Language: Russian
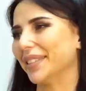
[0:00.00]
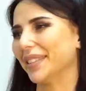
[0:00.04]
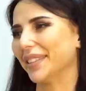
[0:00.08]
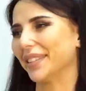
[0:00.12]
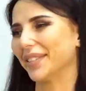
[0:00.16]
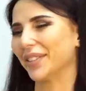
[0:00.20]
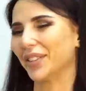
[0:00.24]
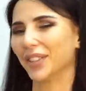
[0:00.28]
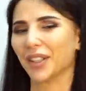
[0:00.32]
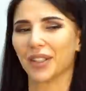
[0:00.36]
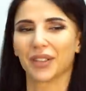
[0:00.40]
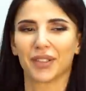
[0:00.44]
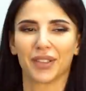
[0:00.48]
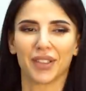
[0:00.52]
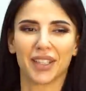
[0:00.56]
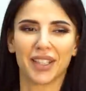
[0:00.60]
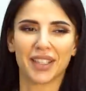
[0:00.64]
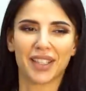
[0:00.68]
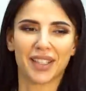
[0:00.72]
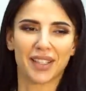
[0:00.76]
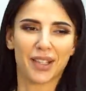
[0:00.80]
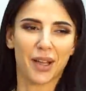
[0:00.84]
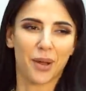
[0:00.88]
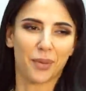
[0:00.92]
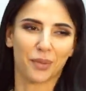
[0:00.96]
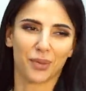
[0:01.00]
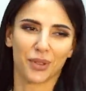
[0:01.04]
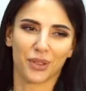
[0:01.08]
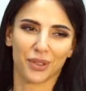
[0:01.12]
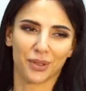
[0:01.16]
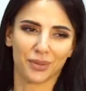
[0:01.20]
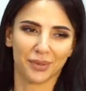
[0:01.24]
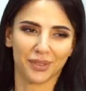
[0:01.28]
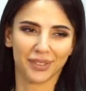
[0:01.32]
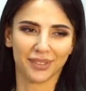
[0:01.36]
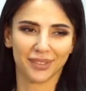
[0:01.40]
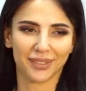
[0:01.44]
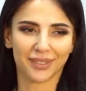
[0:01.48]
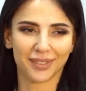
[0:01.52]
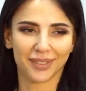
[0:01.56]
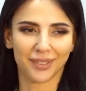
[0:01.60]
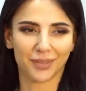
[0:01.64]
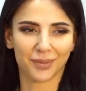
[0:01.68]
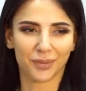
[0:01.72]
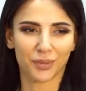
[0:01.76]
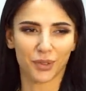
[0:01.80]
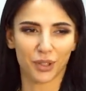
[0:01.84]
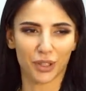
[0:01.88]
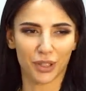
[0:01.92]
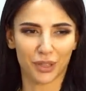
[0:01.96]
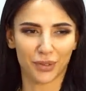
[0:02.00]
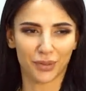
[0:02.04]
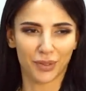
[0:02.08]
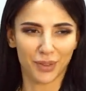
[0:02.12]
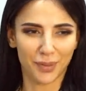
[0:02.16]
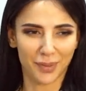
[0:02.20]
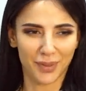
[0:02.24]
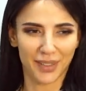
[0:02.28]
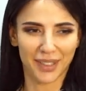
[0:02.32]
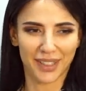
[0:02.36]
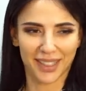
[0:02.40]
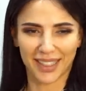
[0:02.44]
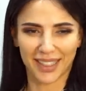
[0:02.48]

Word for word: так, вот так, я не знаю почему. Может, вы мне